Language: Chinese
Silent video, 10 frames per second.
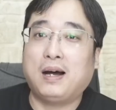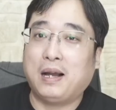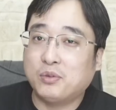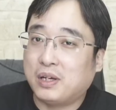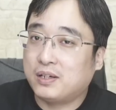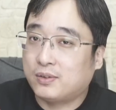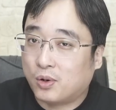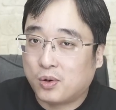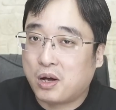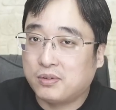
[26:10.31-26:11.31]
还算是
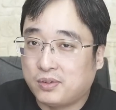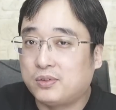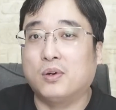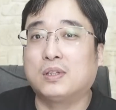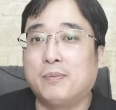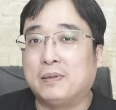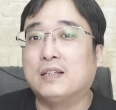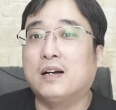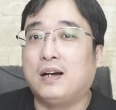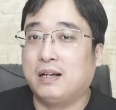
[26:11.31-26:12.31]
走钢丝走的比
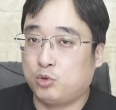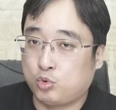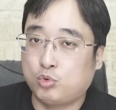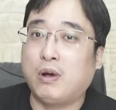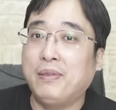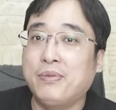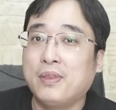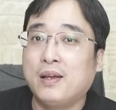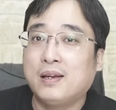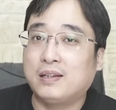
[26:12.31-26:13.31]
较啊悬，
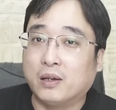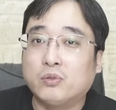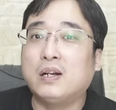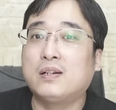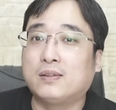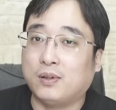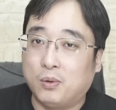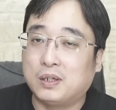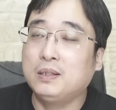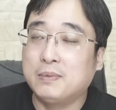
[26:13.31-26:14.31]
也算是
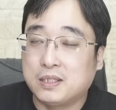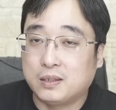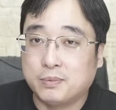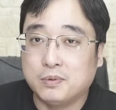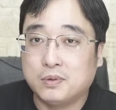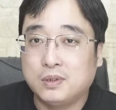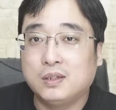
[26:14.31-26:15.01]
走了那么几步。